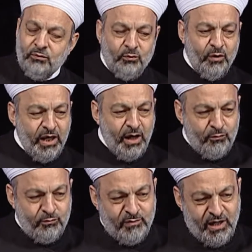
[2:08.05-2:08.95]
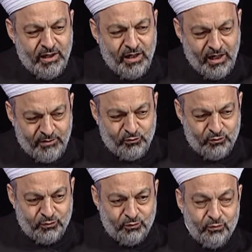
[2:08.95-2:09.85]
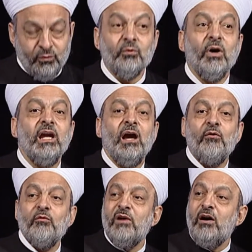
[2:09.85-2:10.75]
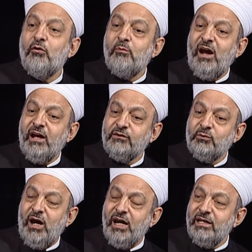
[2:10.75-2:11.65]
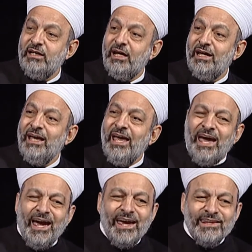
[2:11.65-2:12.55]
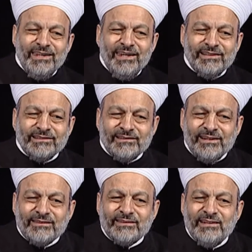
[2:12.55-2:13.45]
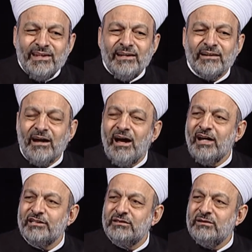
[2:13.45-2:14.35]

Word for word: ويوم اموت ويوم ابعث حيا هذه التذكيرات